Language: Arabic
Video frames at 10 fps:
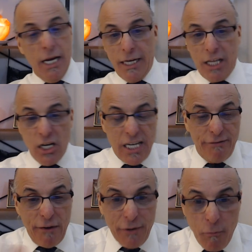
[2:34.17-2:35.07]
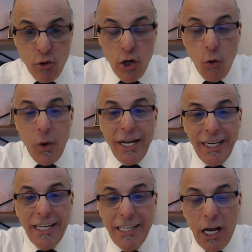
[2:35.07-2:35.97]
اذا الجفاف راه ماشي هو
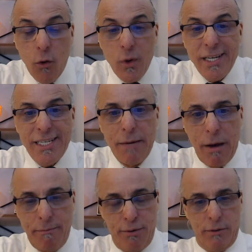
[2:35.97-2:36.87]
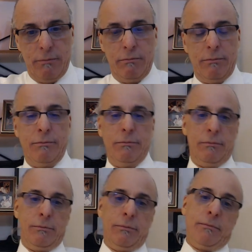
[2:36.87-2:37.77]
العله هو السبب
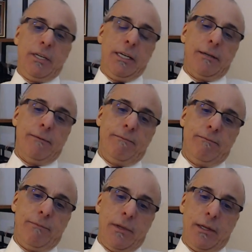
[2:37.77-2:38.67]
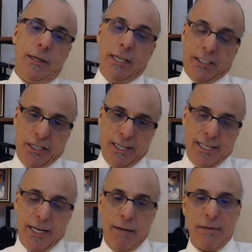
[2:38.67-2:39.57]
تي اذا كنتي
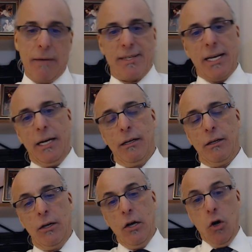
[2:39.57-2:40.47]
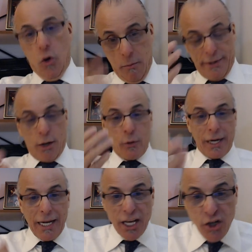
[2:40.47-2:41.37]
يساري نتاع بصح ومره اخرى
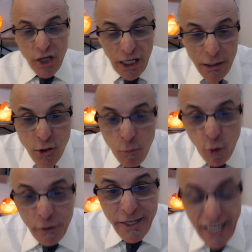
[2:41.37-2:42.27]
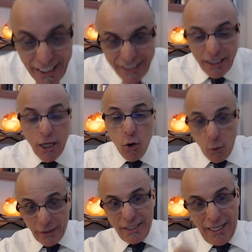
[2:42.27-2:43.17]
الا خرجتي على الجمهور ديالك
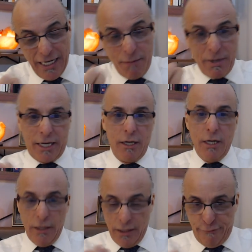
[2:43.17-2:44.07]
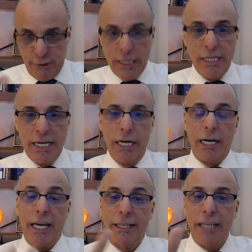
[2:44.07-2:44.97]
وغادي نعلمك الفن ديال
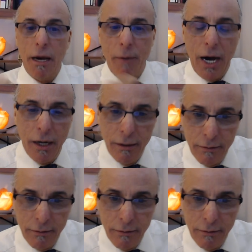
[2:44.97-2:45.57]
الخطابه